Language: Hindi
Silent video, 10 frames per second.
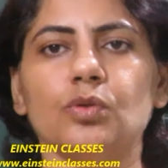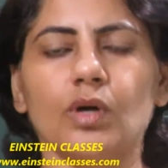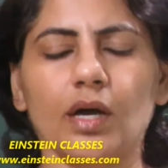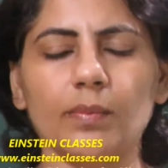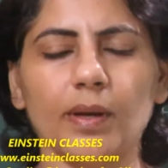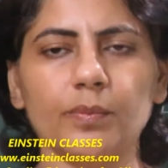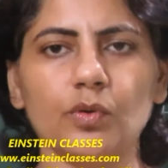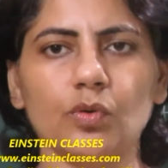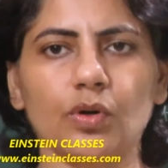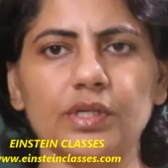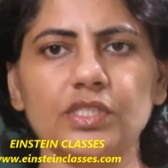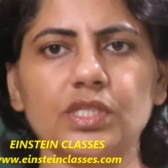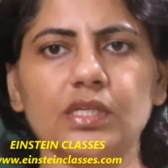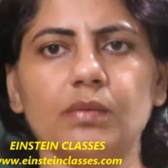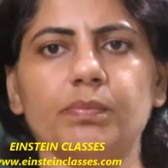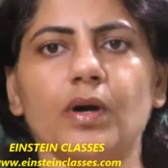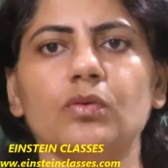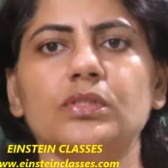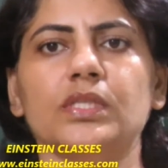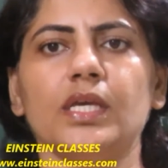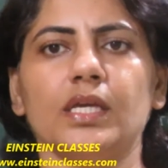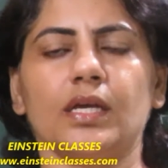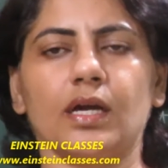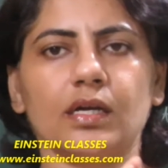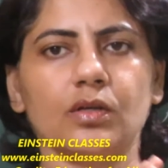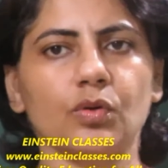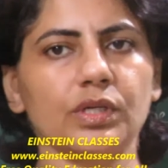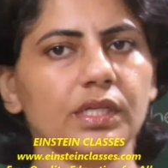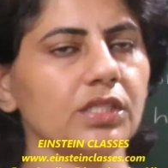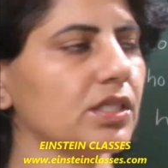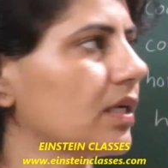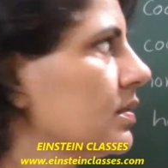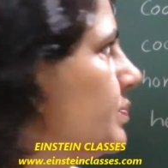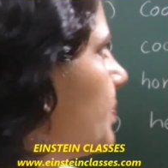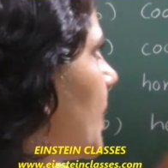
तो अब आपको कोऑर्डिनेशन कंपाउंड्स की अगर कोऑर्डिनेशन